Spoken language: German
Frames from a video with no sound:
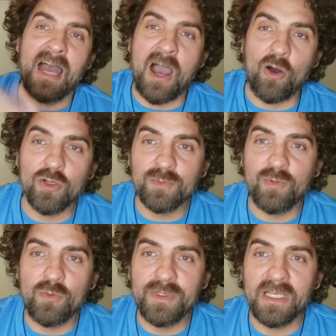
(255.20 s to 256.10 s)

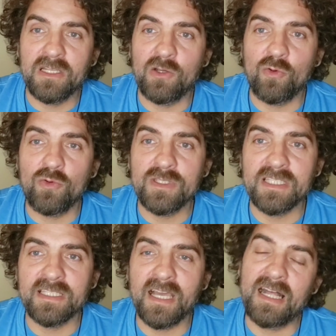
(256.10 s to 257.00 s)
Ausprobieren lohnt
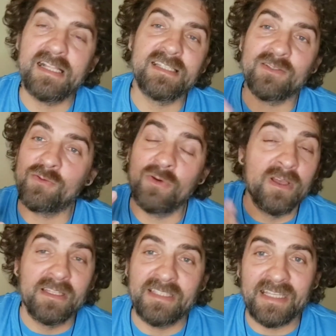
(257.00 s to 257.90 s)
sich also,
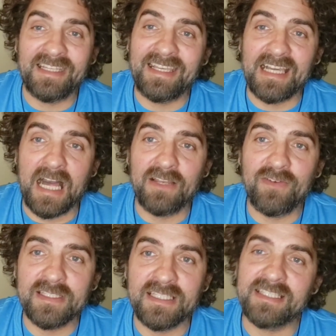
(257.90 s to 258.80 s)
denn egal
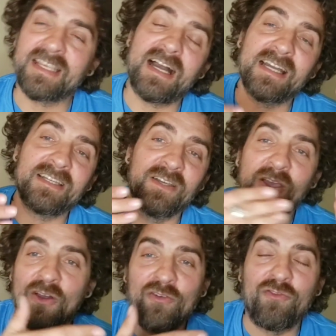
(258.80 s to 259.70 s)
was ich sage,
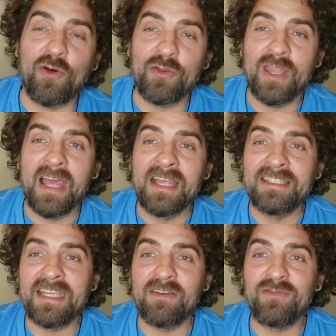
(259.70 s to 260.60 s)
von
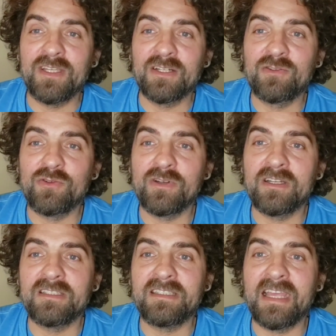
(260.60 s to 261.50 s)
der Wirkung
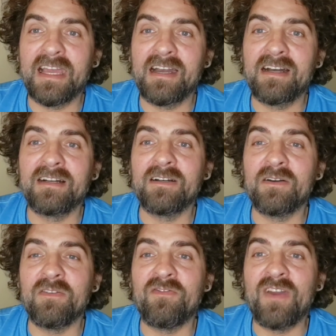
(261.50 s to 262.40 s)
der
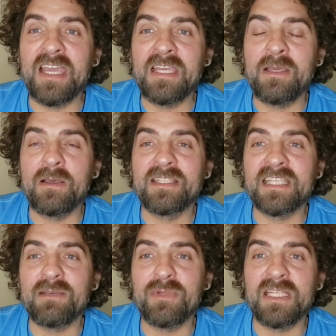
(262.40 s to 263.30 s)
Way
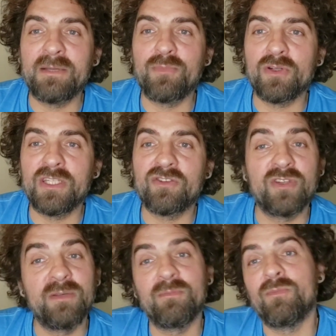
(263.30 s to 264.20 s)
CBD Body
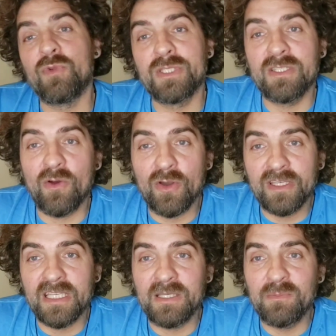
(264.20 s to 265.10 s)
Cream müsst ihr
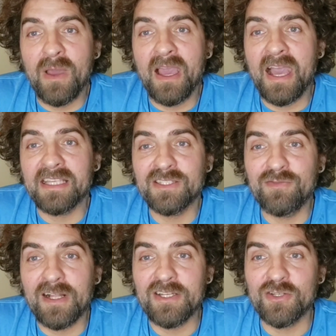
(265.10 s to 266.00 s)
euch im
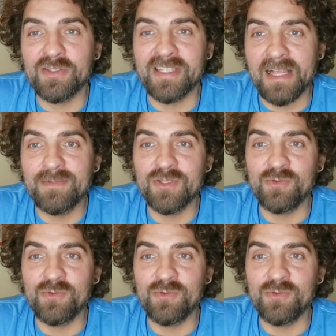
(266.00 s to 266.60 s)
Ernstfall schon selbst